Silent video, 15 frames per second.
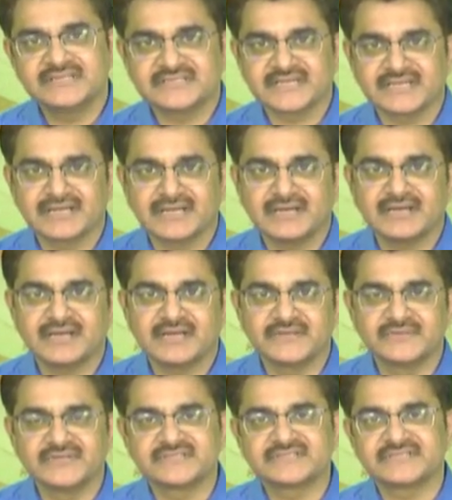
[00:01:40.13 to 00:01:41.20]
చైనా
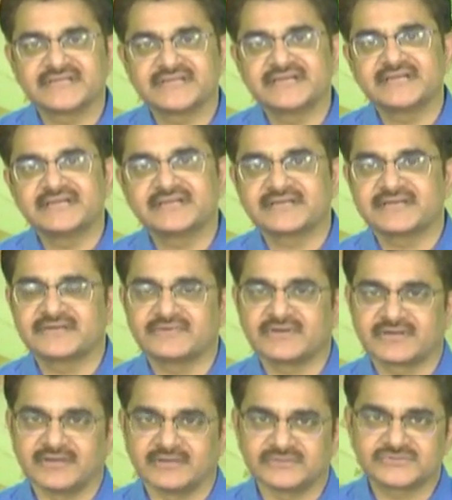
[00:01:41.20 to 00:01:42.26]
యుఎస్ఏ ట్రేడ్
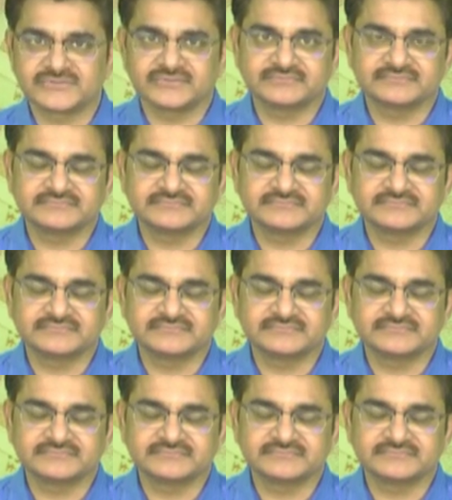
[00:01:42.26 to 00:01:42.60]
వార్ కావచ్చు